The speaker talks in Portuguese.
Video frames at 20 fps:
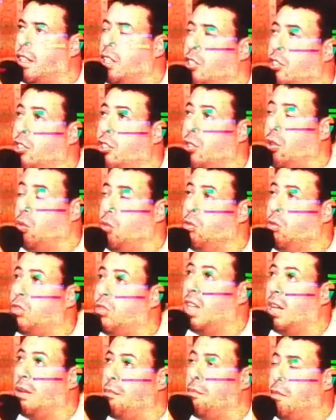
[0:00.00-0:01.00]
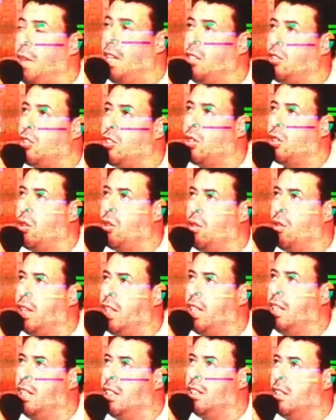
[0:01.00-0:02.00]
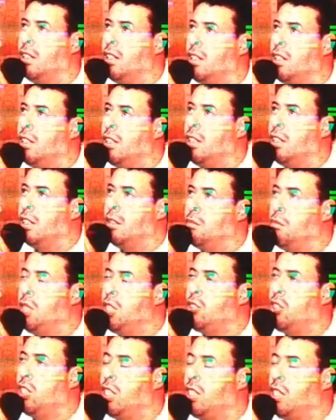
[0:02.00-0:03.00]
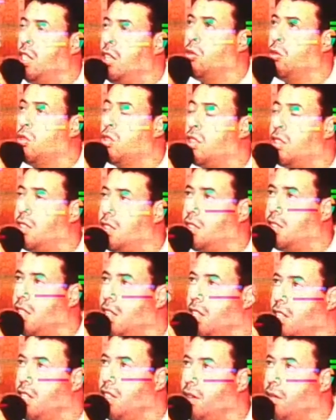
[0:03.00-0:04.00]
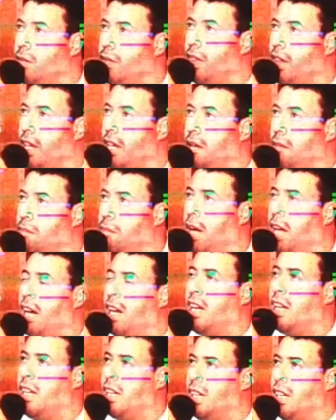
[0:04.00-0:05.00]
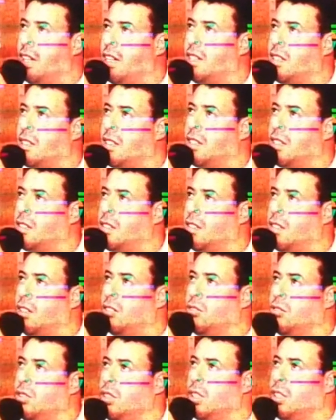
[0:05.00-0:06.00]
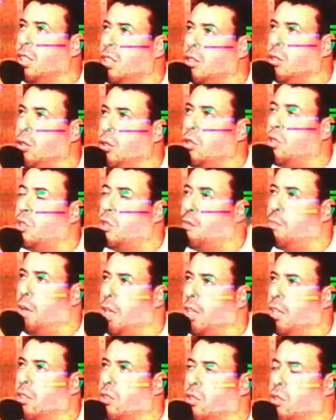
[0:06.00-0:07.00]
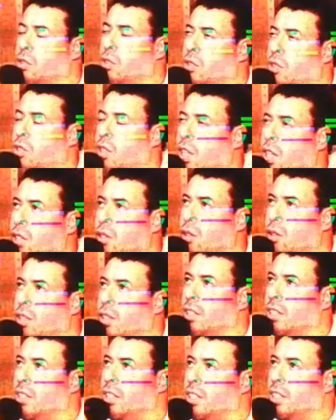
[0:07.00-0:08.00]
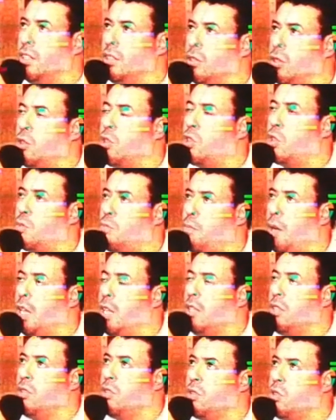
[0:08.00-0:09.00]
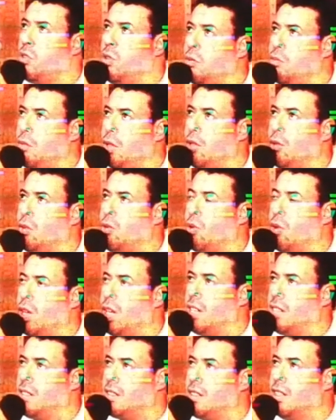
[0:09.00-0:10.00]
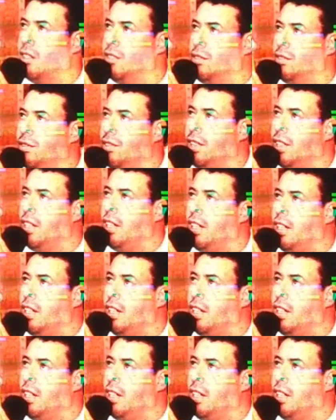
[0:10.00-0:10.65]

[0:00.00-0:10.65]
que juntamente com ele me dirão sim para a realização dos planos do Senhor, dos planos do meu coração.